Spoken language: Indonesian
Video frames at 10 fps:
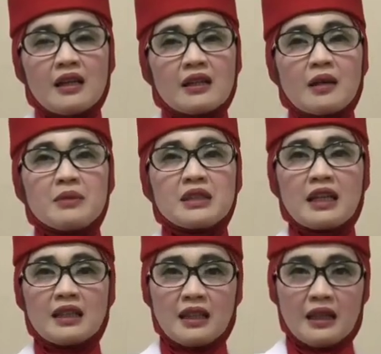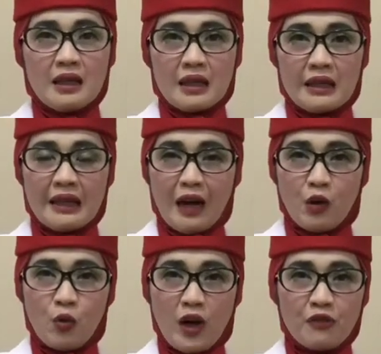Kita menjadi
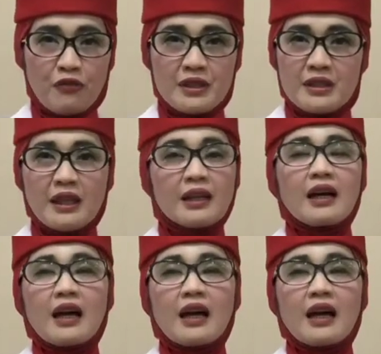gangguan fisik